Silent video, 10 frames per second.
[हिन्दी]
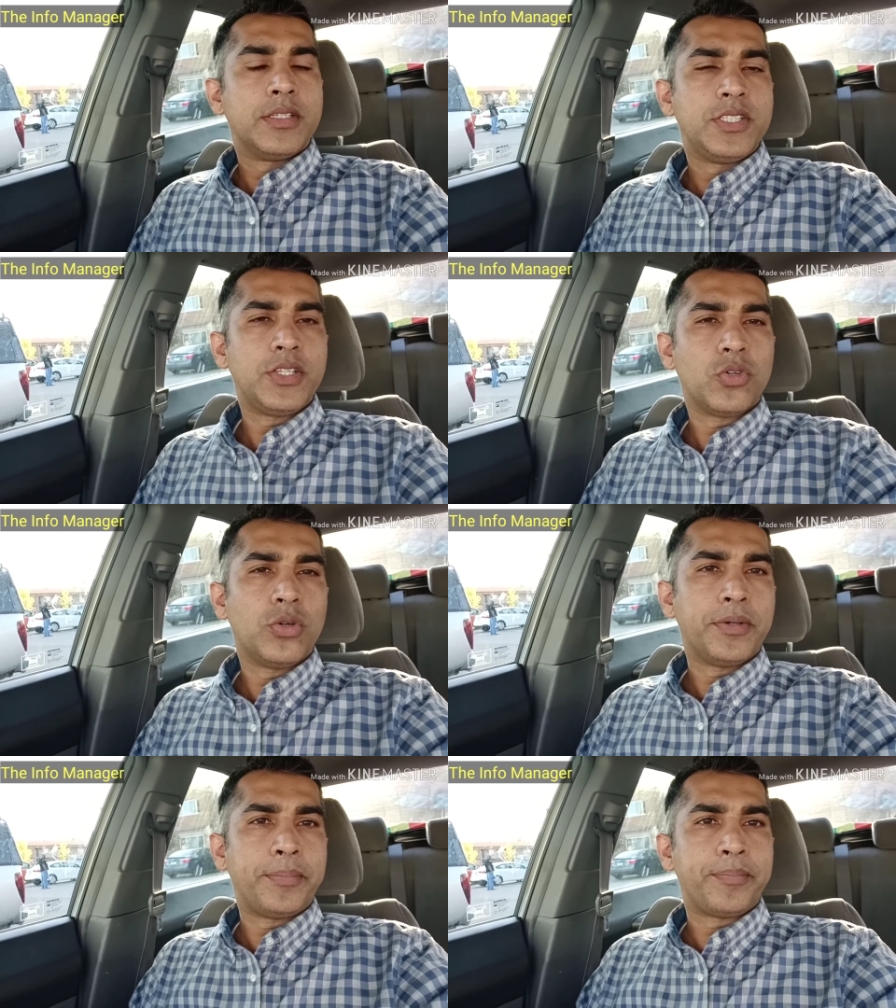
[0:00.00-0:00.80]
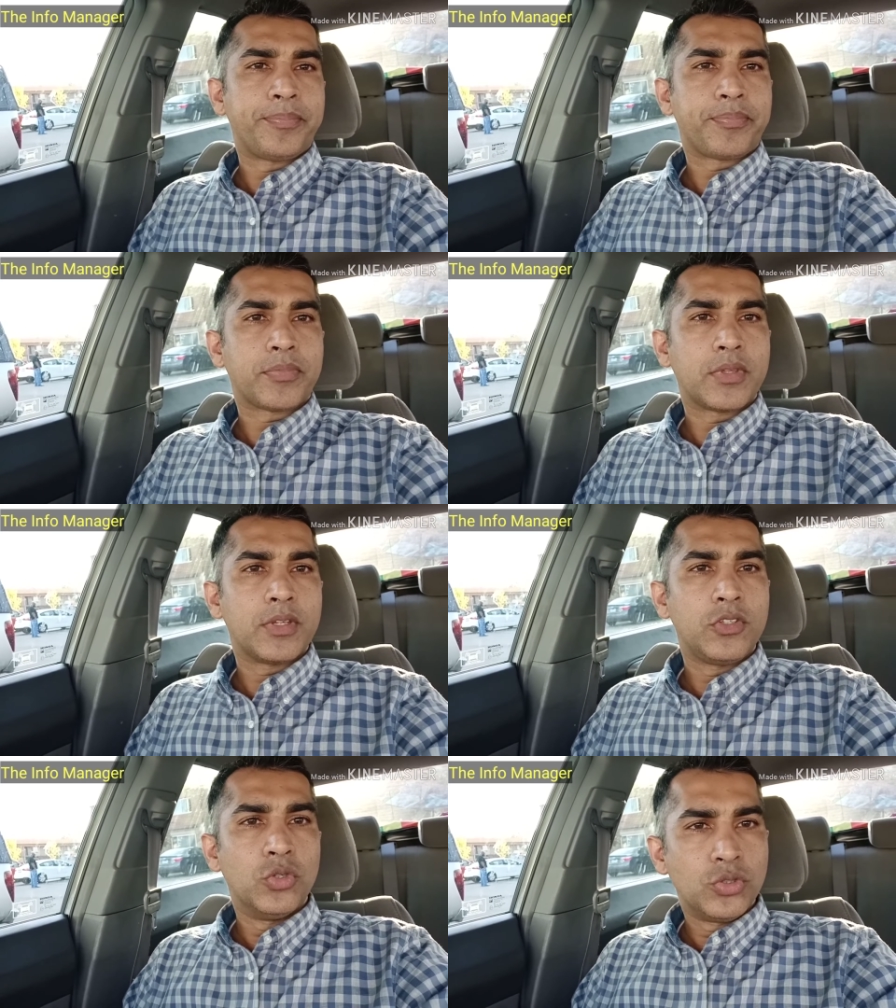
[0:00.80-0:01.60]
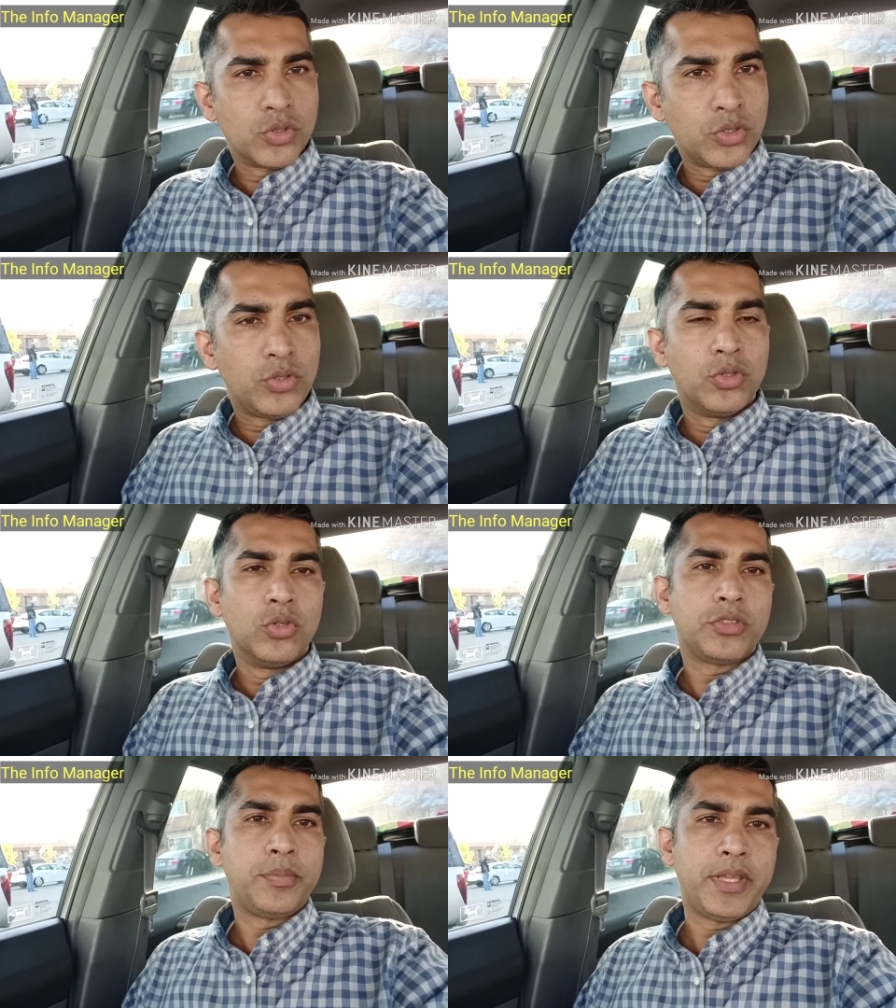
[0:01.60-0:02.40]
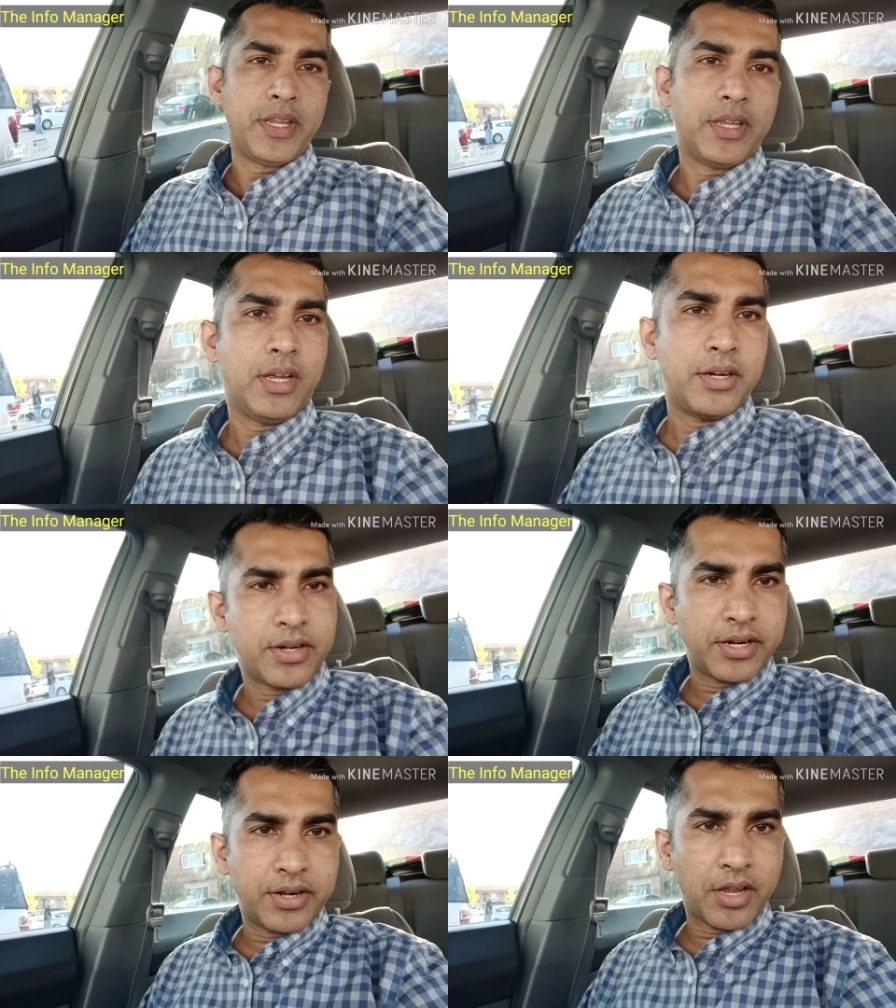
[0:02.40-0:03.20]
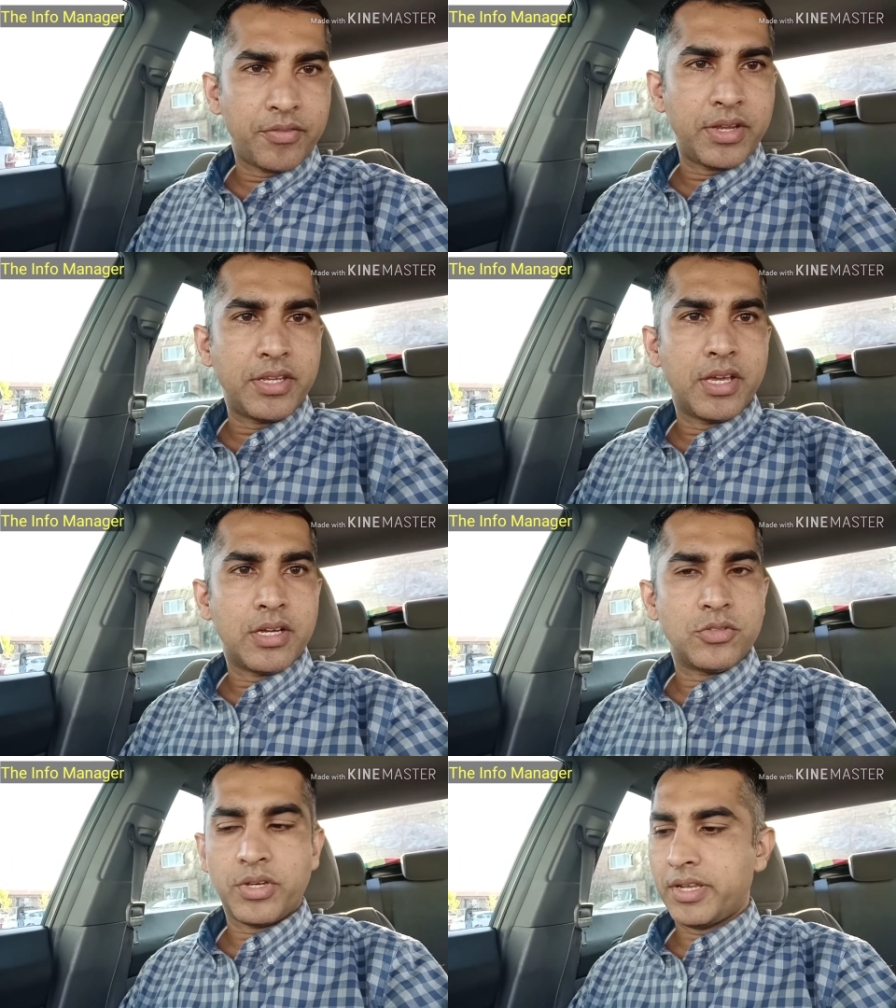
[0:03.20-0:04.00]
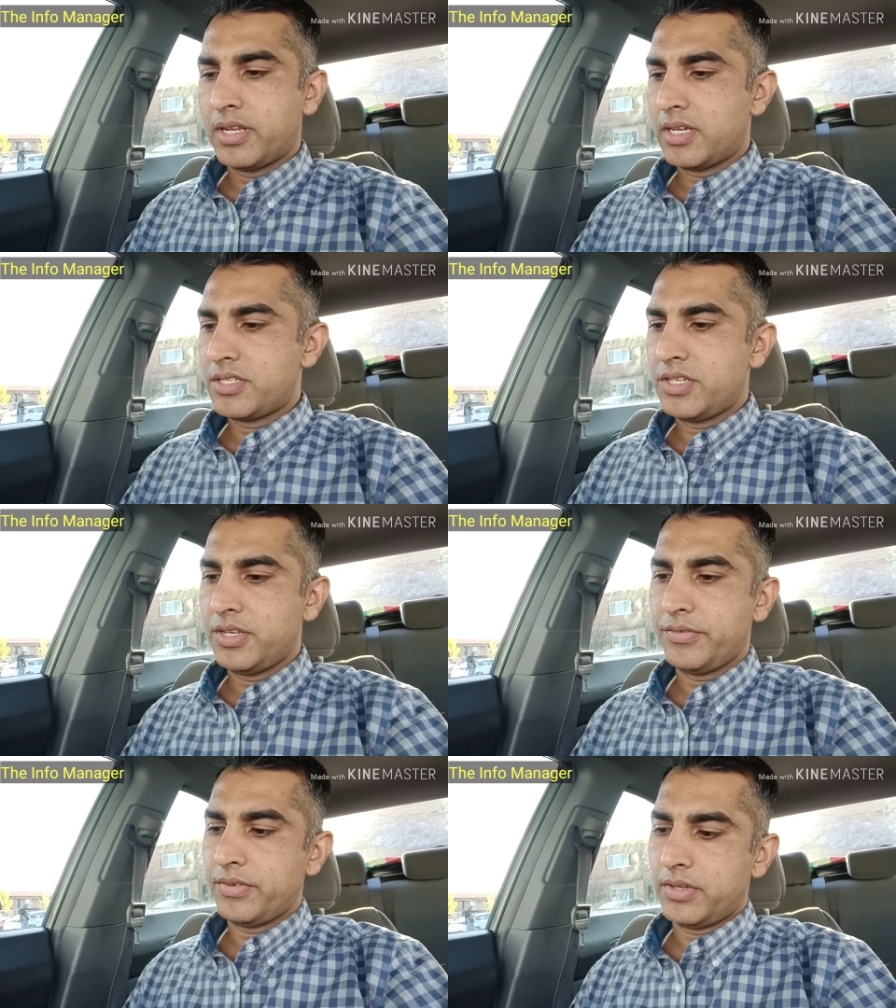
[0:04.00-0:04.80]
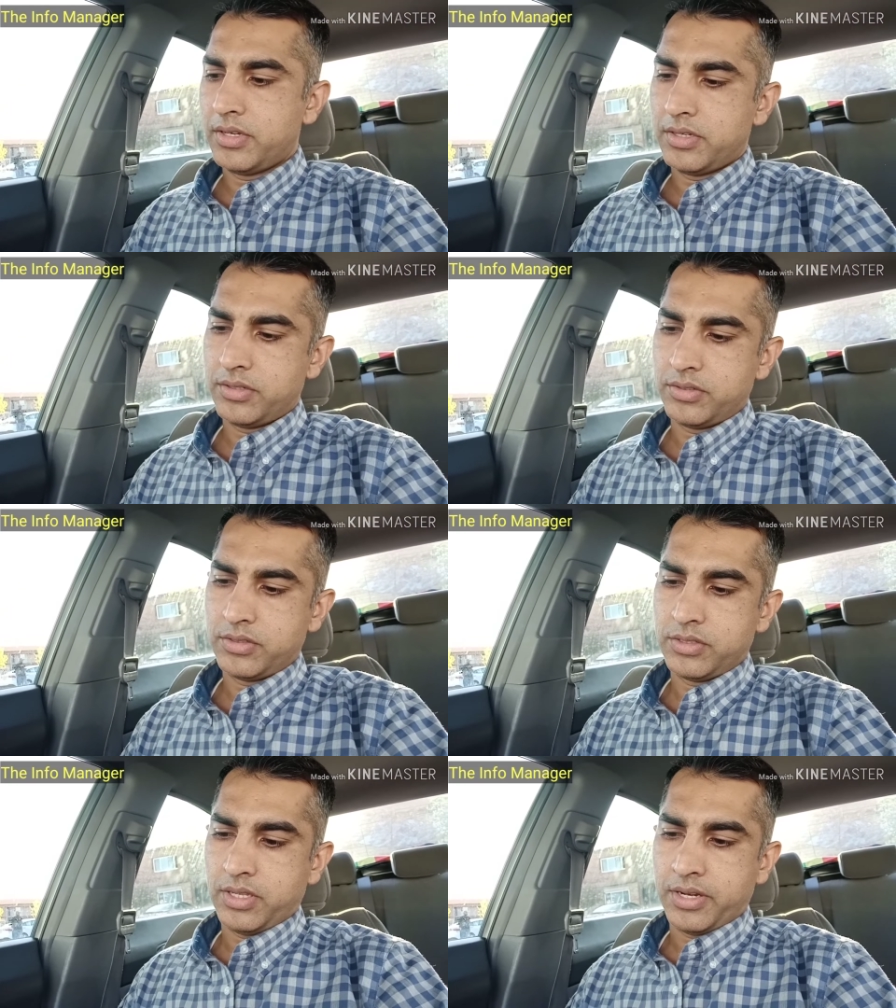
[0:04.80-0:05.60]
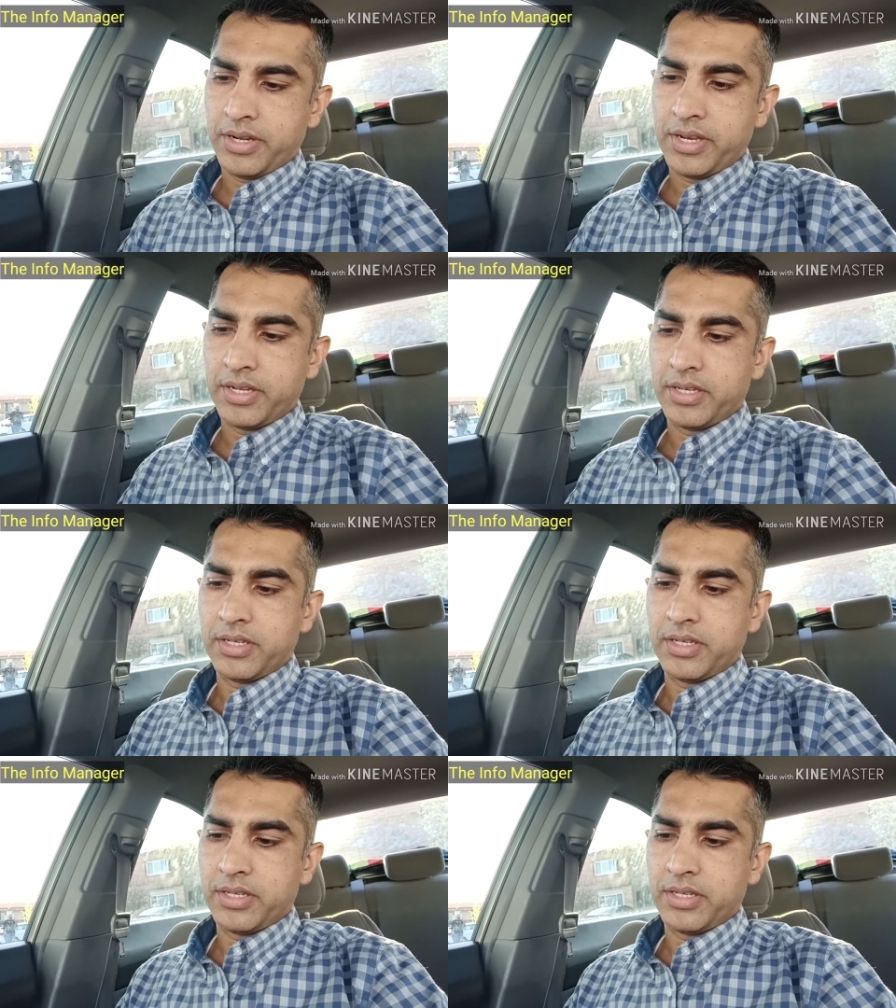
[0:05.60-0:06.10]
जी तो जो जो दोस्त मेरे ट्रक ड्राइविंग या जो है ना अच्छी अर्निंग